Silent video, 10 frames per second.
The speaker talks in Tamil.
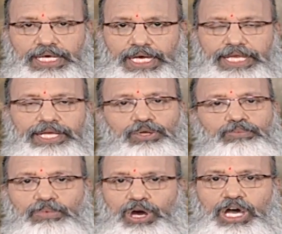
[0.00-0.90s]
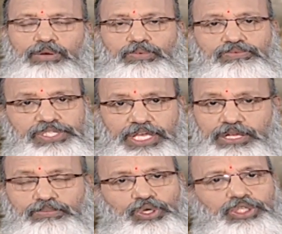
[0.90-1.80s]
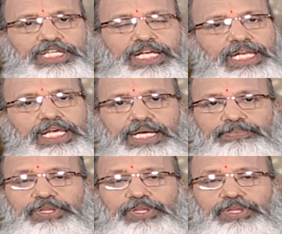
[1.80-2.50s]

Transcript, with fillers: கைகளும் மார்பும் சேரும் பகுதி இருக்கு இல்லையா